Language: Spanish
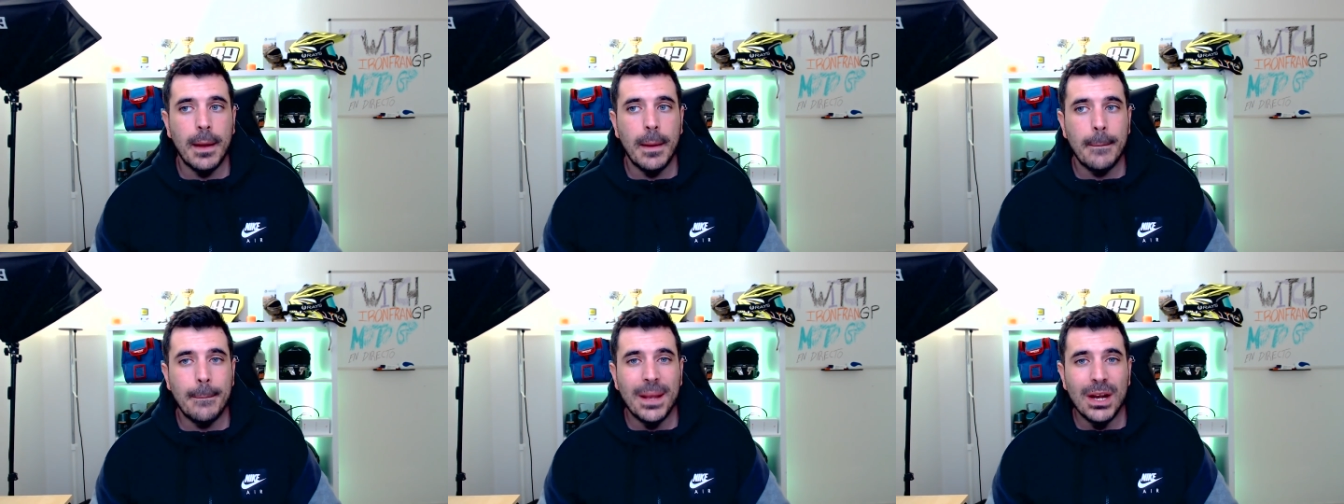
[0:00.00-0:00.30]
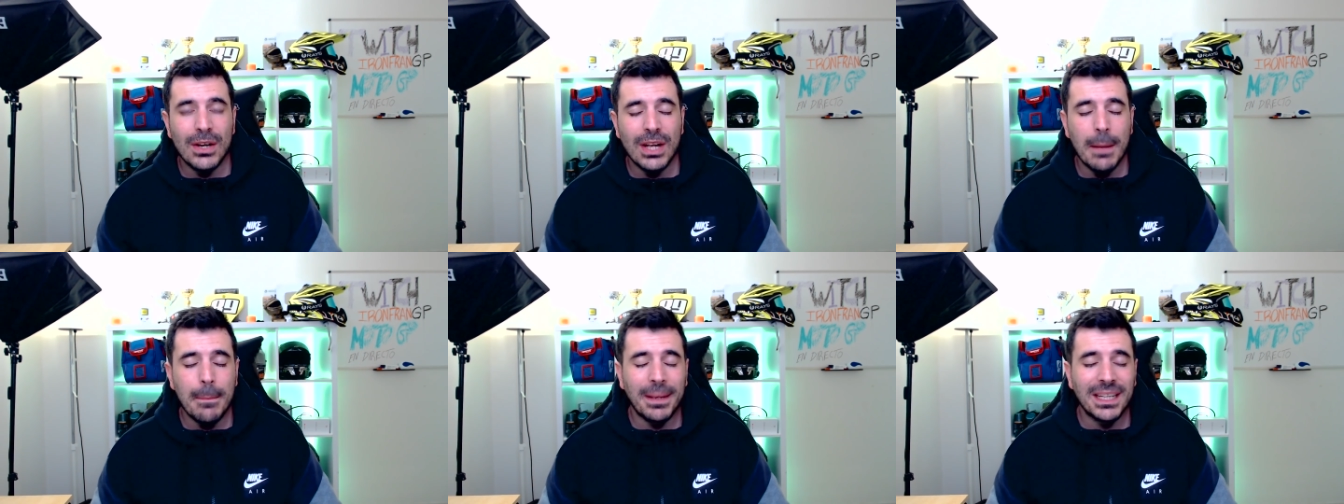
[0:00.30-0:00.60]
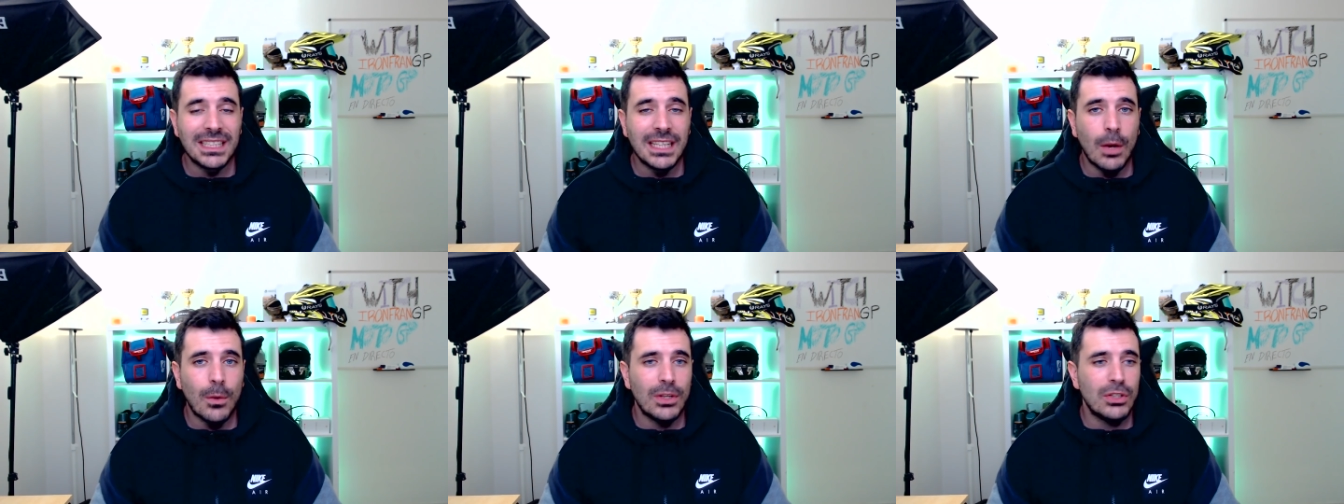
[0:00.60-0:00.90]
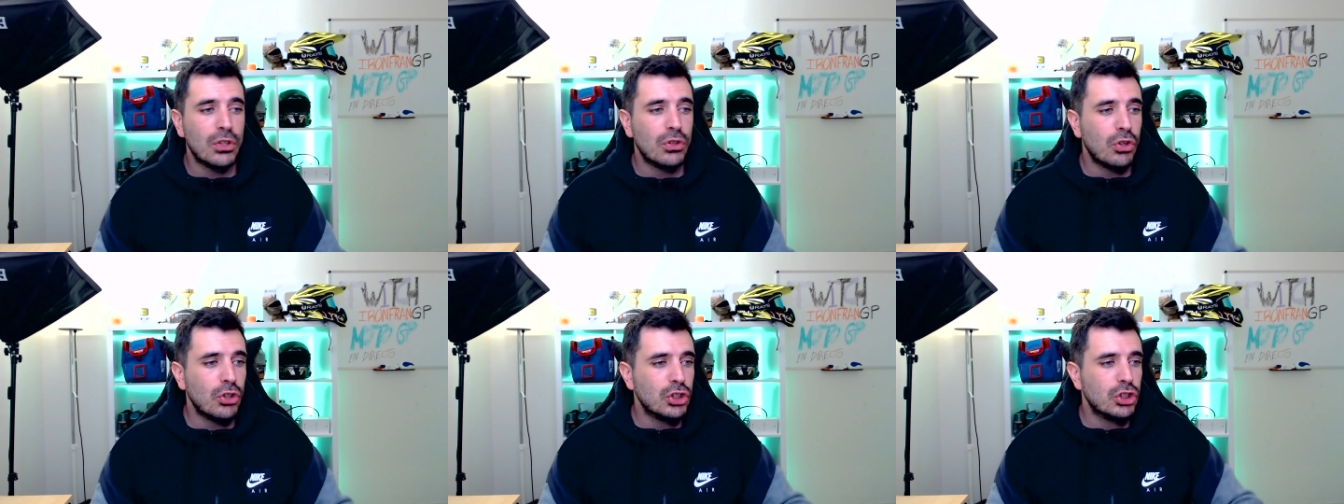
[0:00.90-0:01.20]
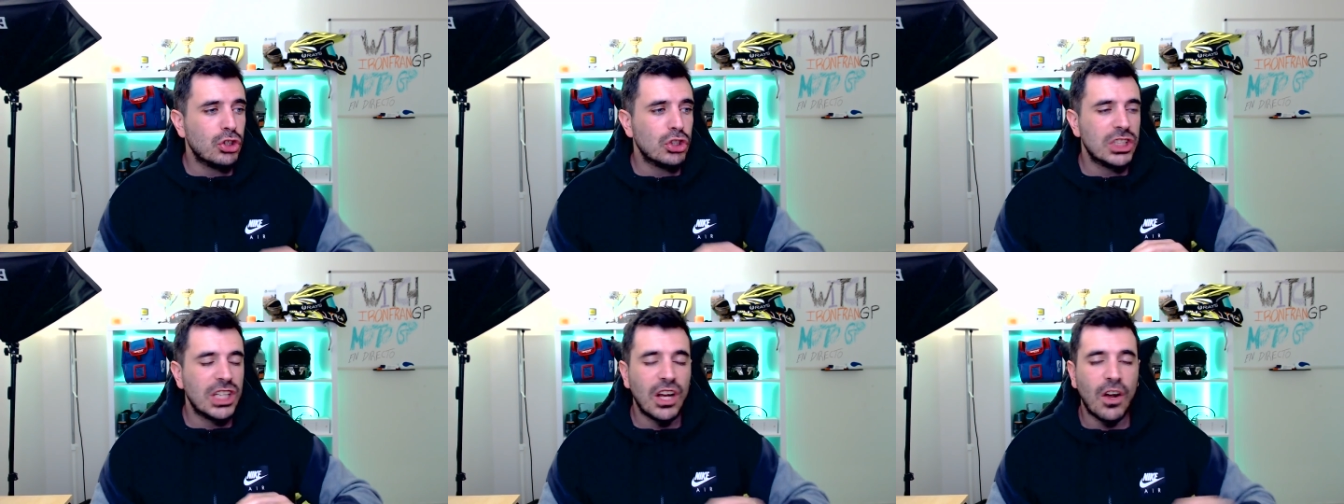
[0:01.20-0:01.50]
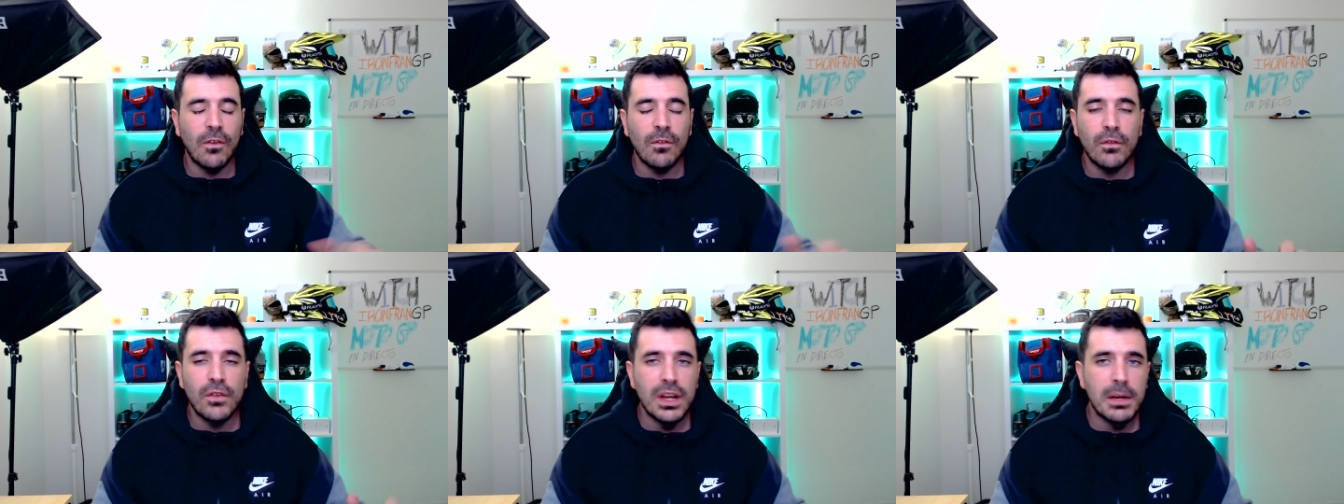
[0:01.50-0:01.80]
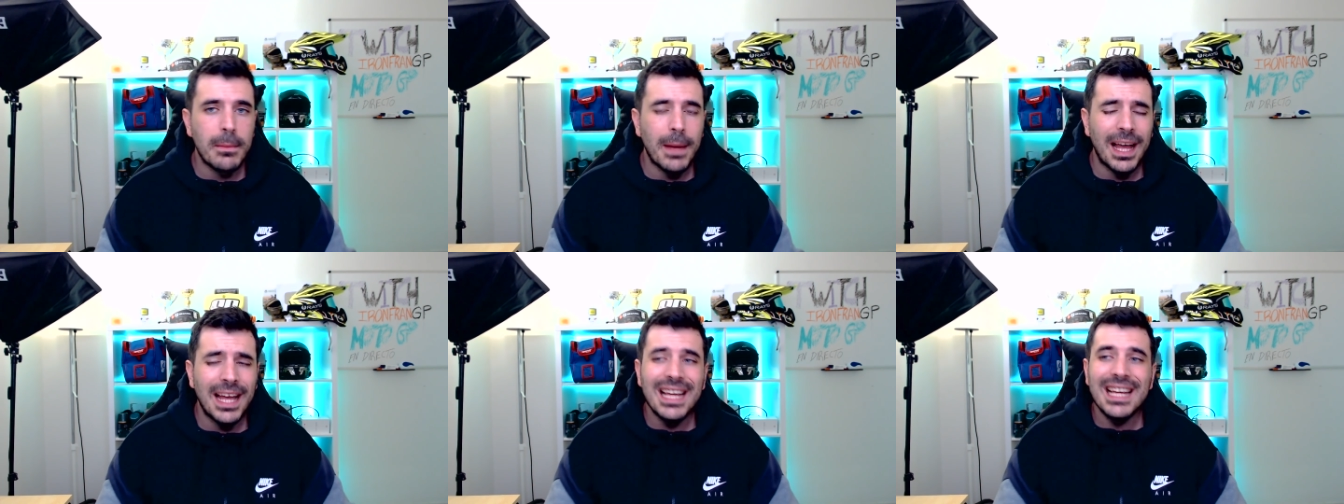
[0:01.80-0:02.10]
Pero ¿qué pasa cuando todo esto se
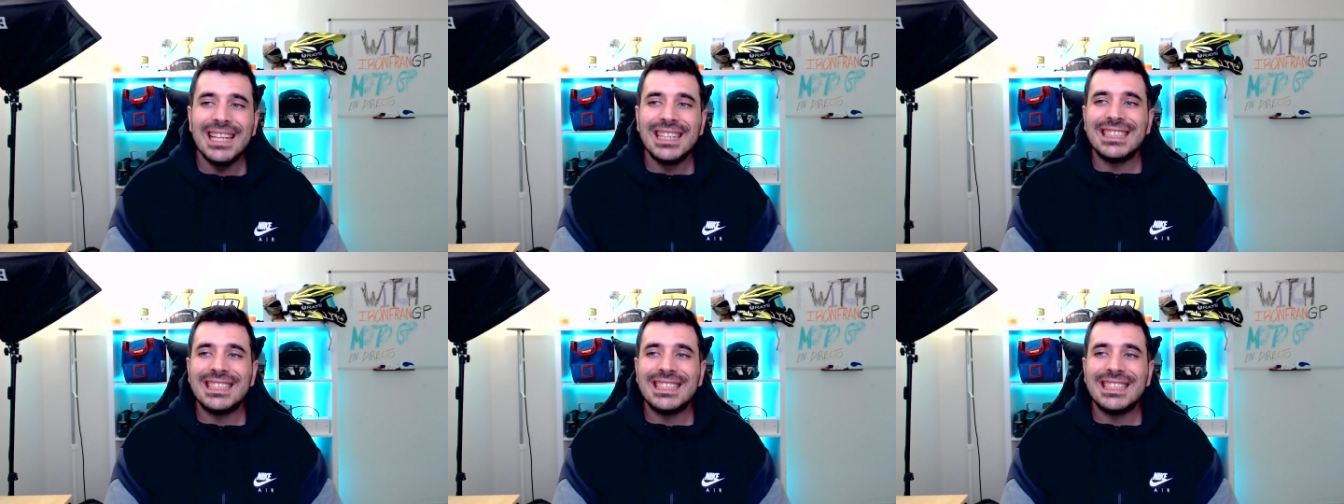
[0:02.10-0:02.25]
confirma,